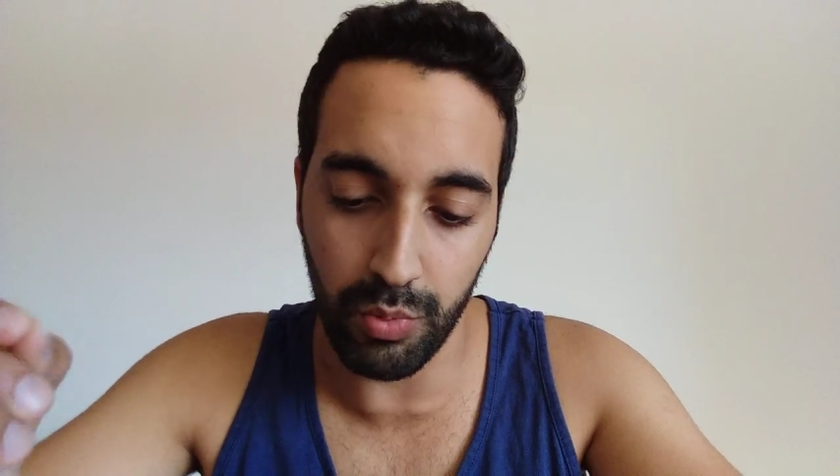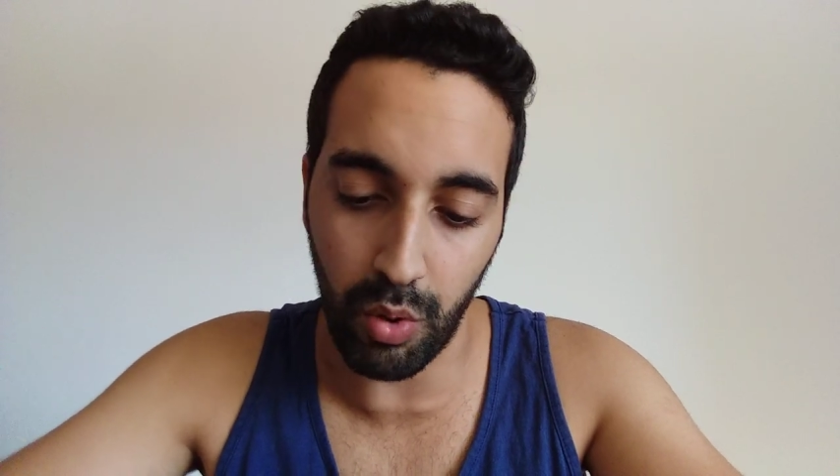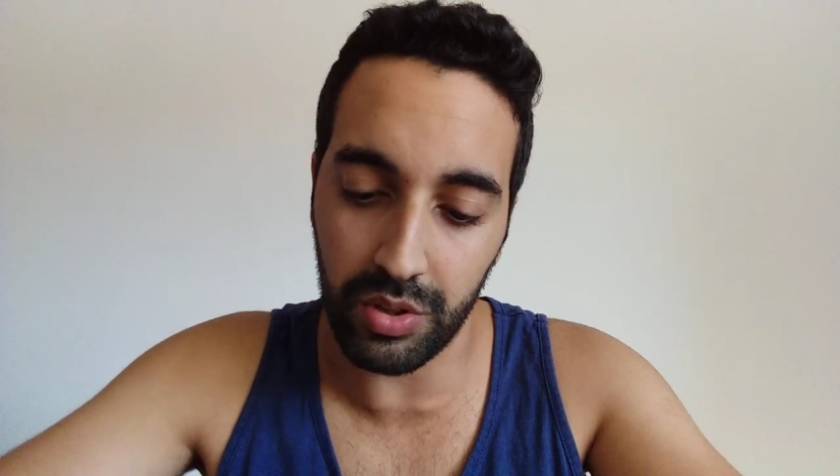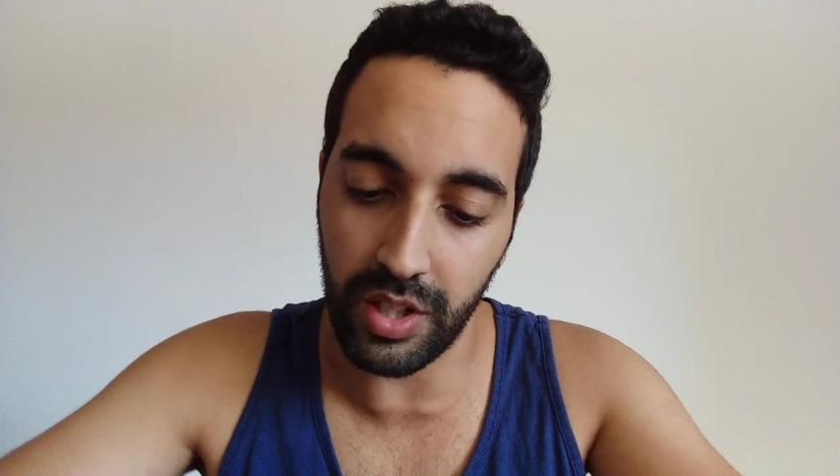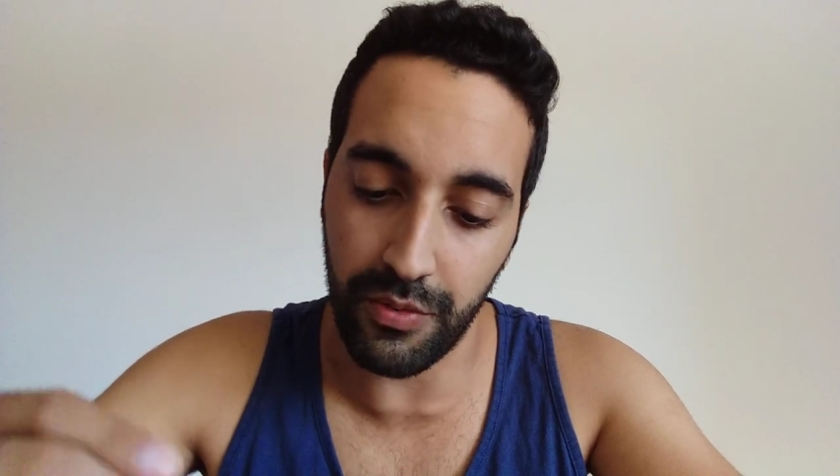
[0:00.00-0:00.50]

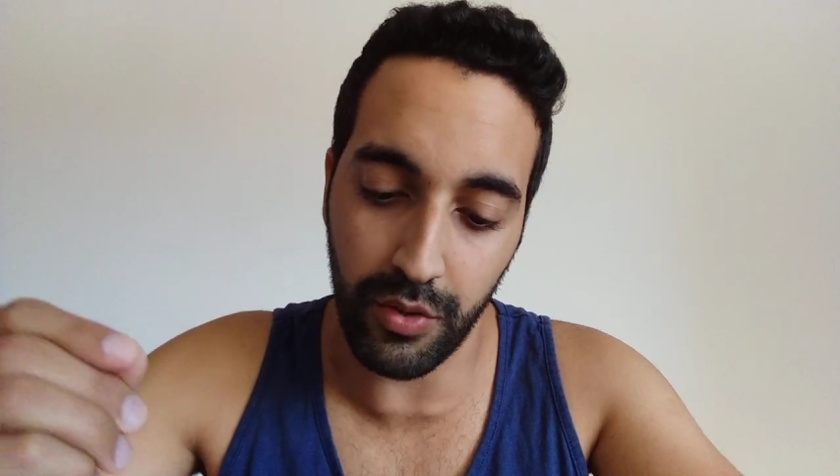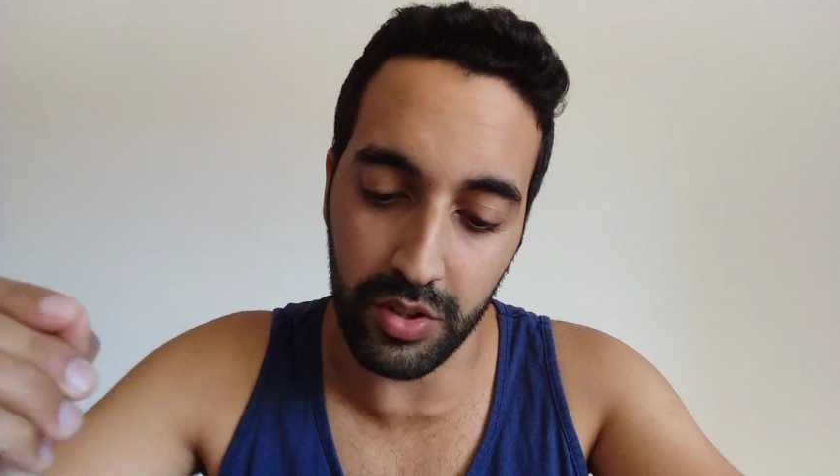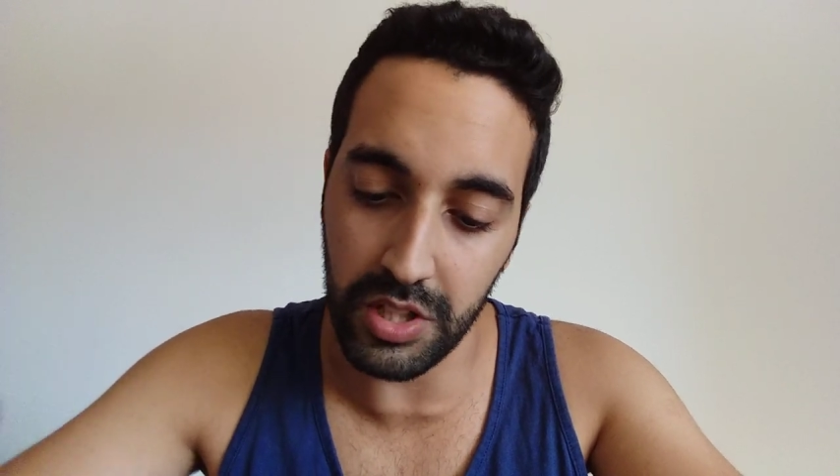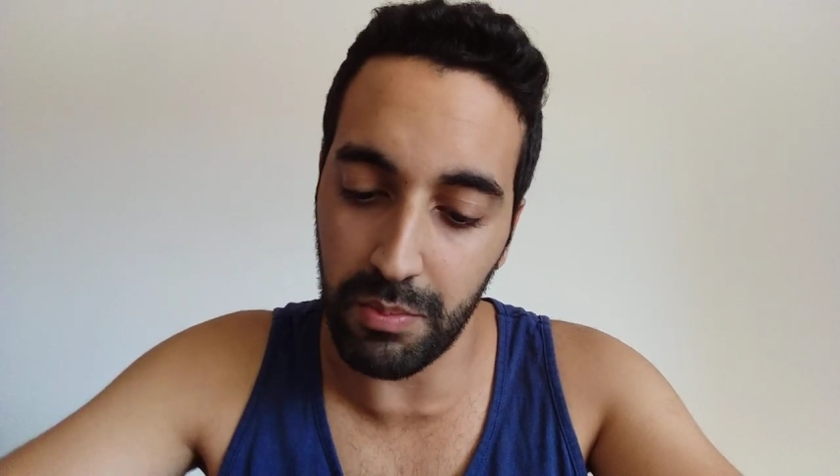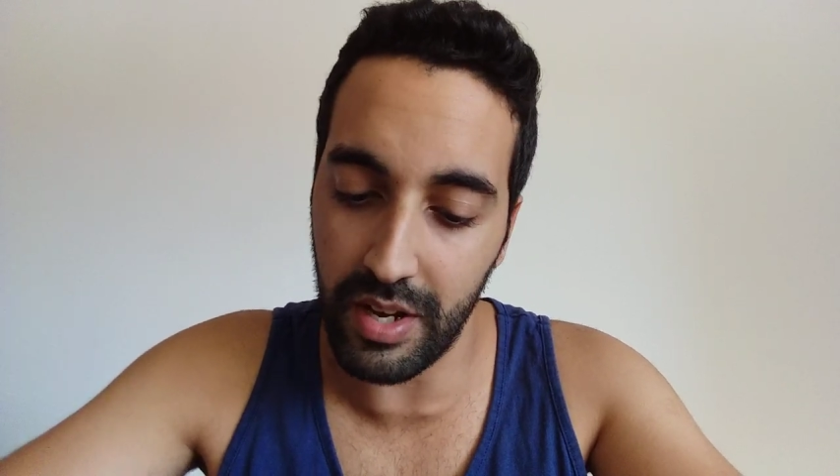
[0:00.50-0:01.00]
numéro de
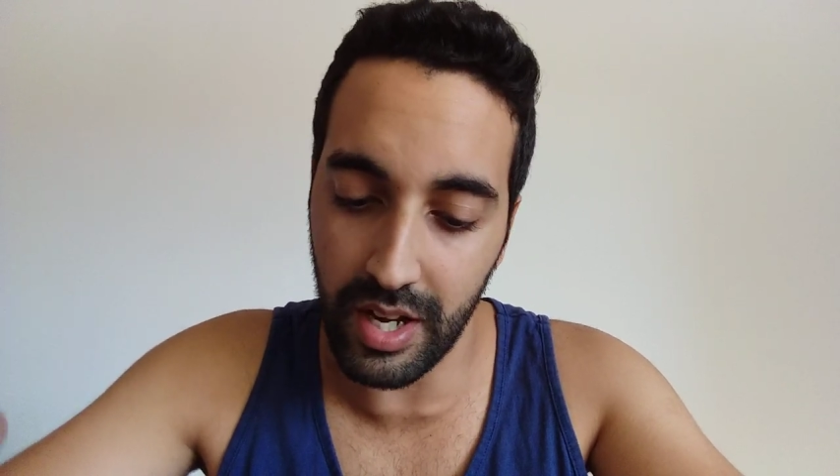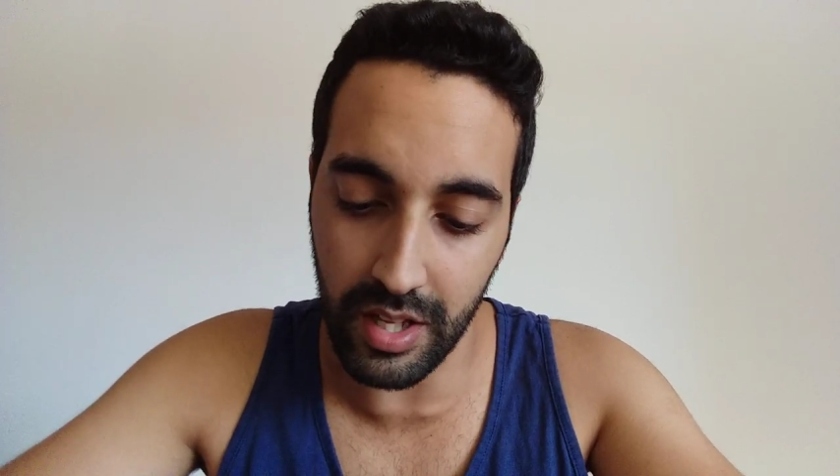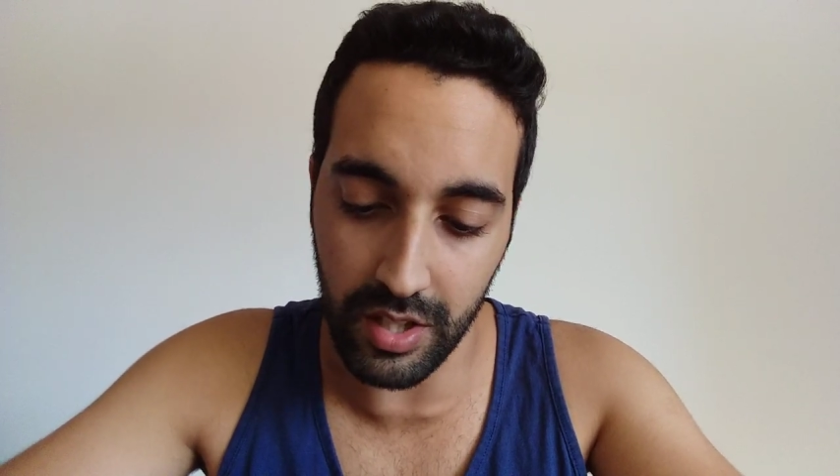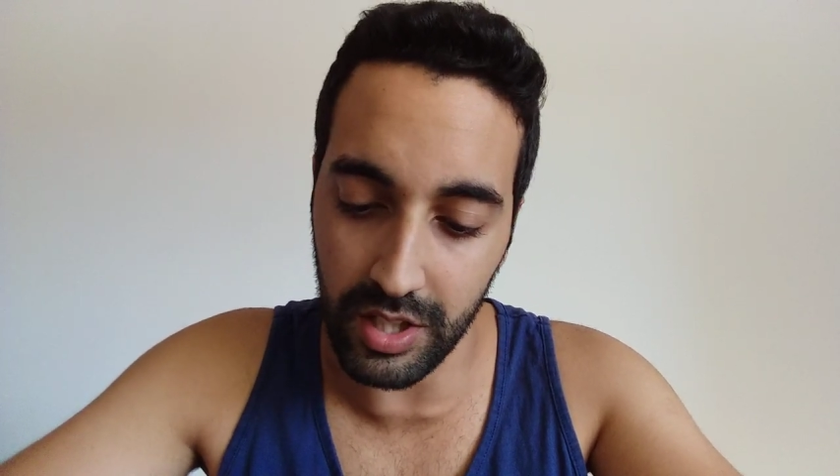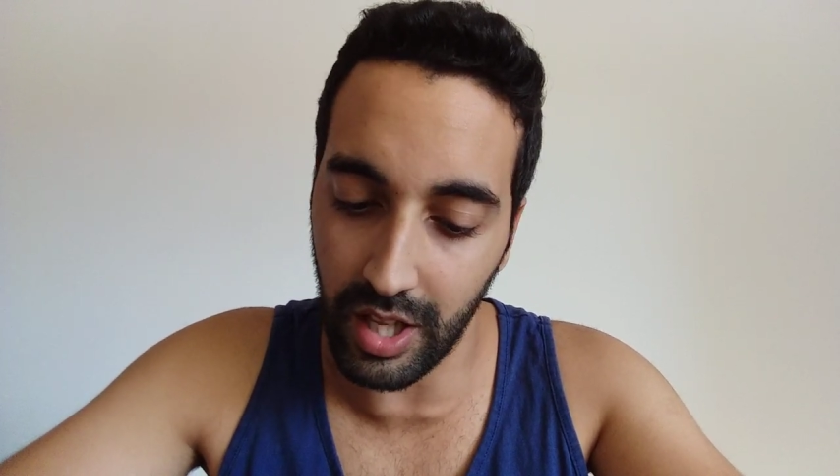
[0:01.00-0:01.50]
téléphone,
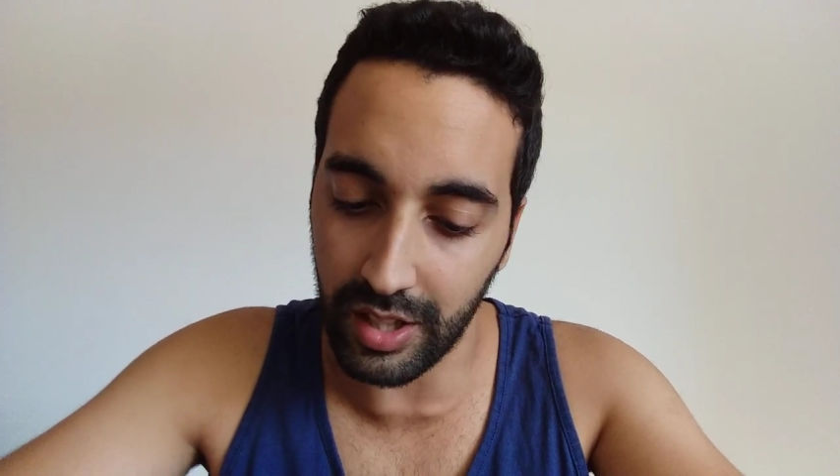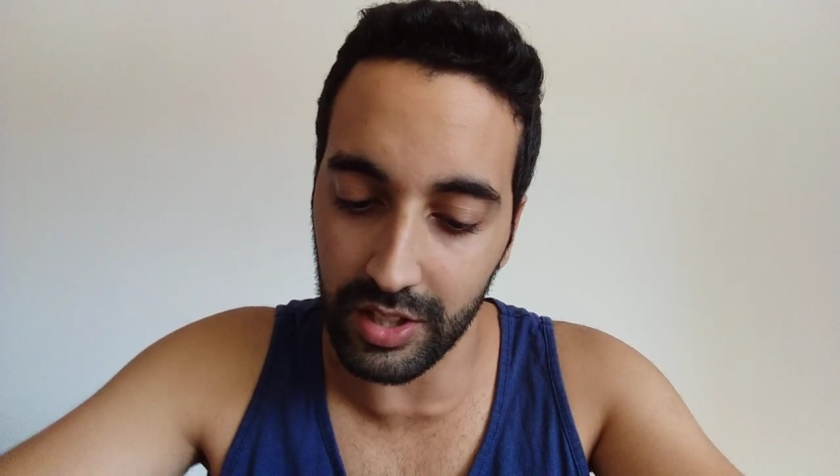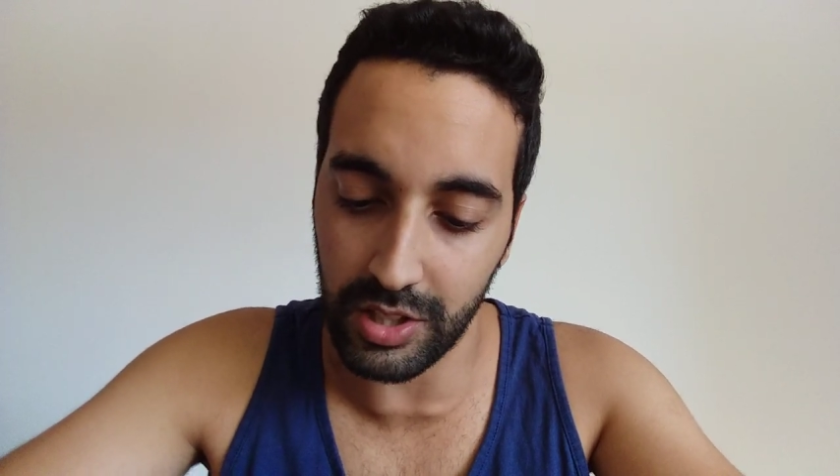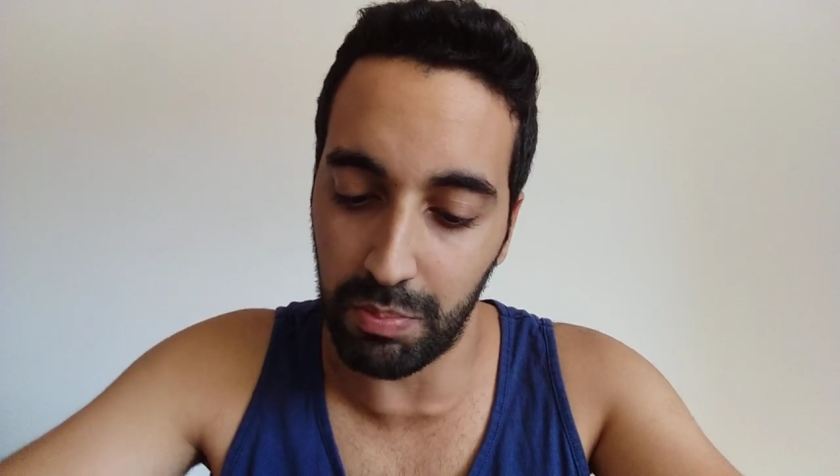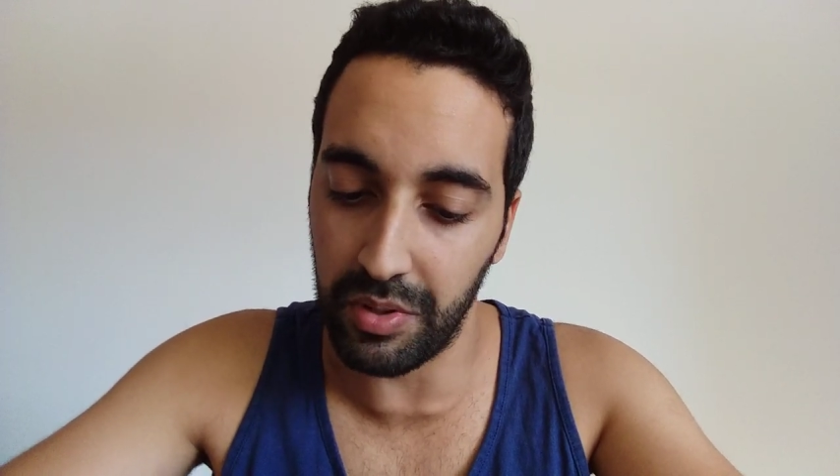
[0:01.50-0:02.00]
email,
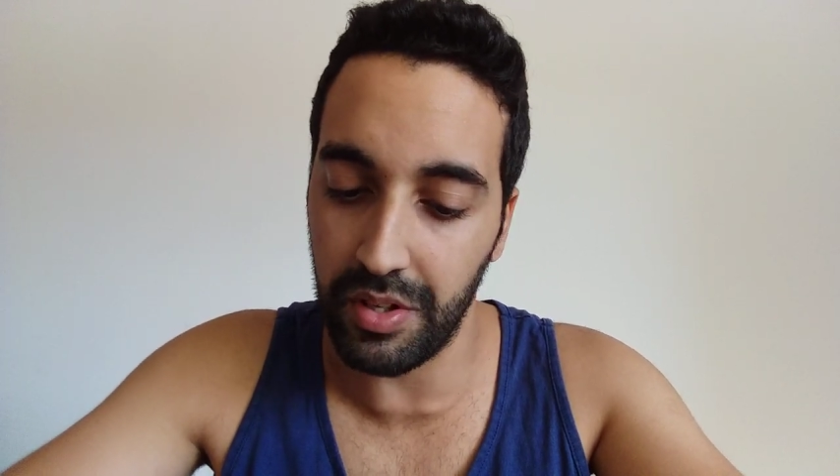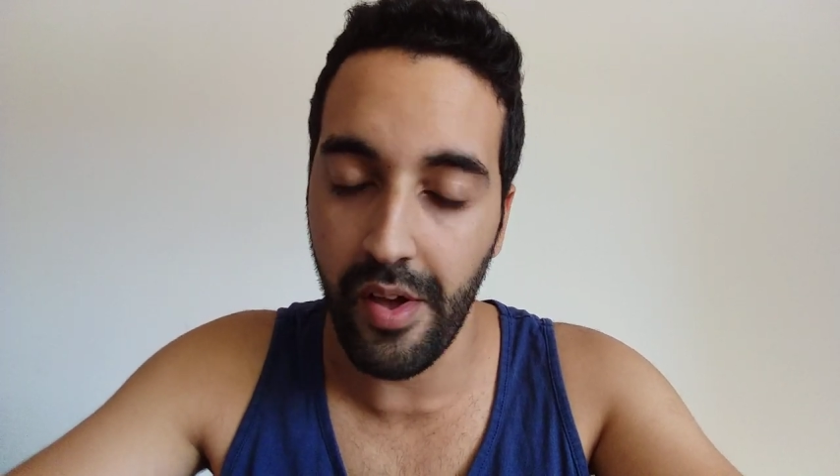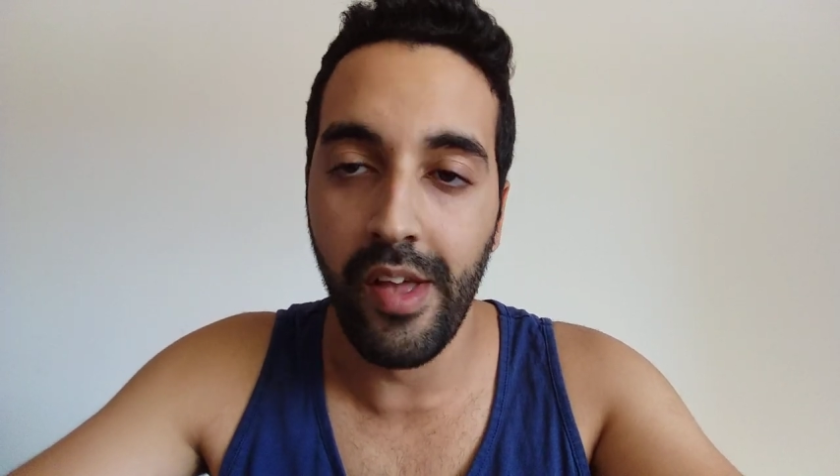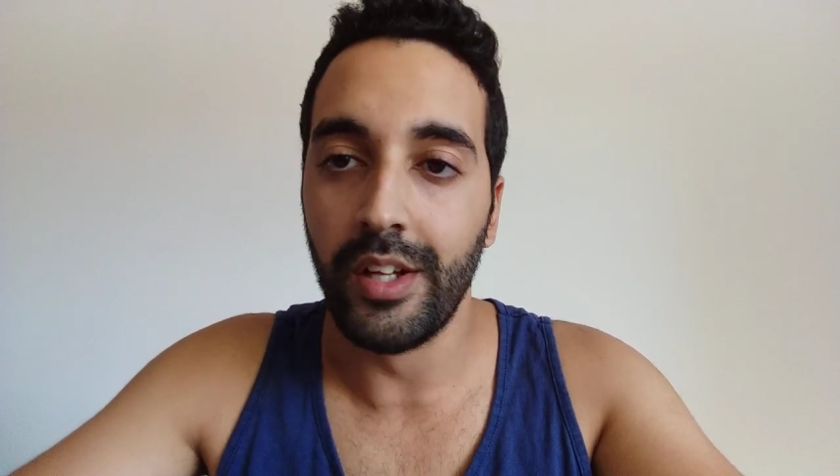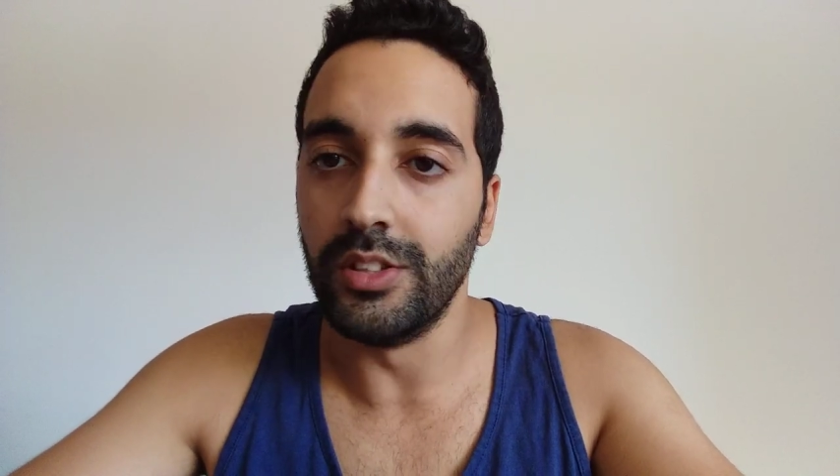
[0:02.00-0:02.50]
adresse IP,